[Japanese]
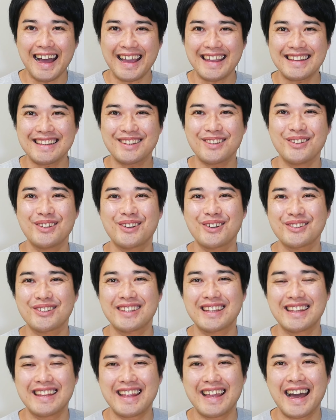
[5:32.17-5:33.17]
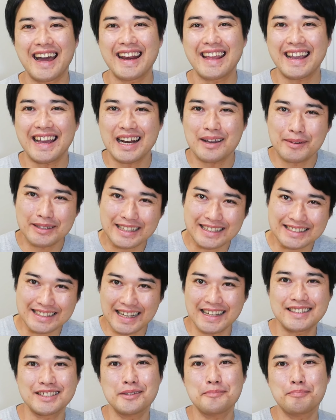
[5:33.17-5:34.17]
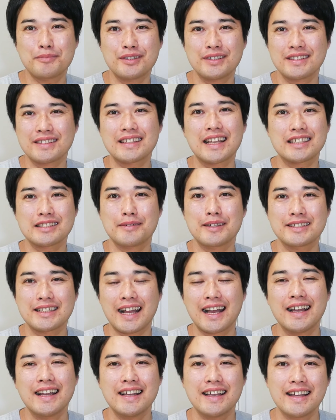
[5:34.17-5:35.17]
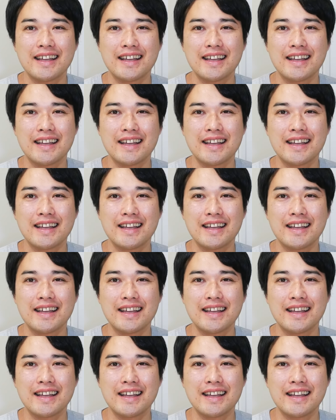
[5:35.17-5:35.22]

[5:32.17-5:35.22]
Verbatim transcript: はい、ということでね、あれからまた30分経ちました。